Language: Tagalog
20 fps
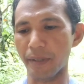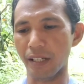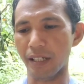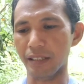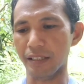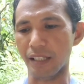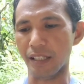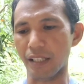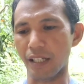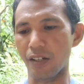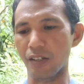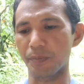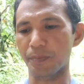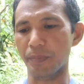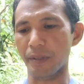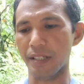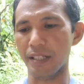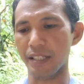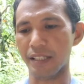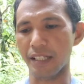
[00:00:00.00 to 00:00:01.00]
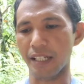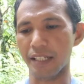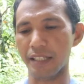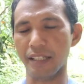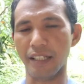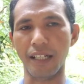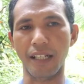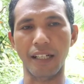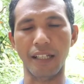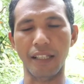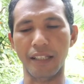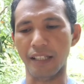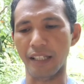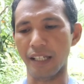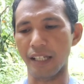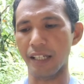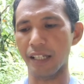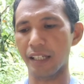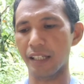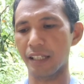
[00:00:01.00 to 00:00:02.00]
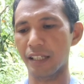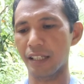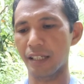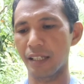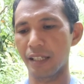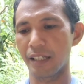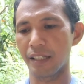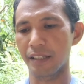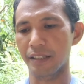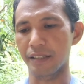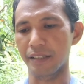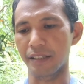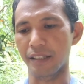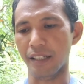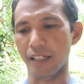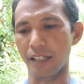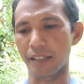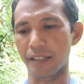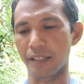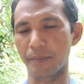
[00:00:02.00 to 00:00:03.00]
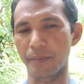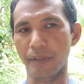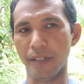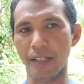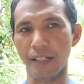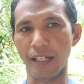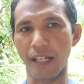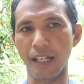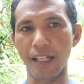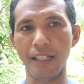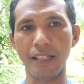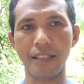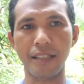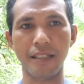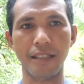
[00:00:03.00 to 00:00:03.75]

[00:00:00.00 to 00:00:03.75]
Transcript: shout out Princess Reality Geraldine Bernalis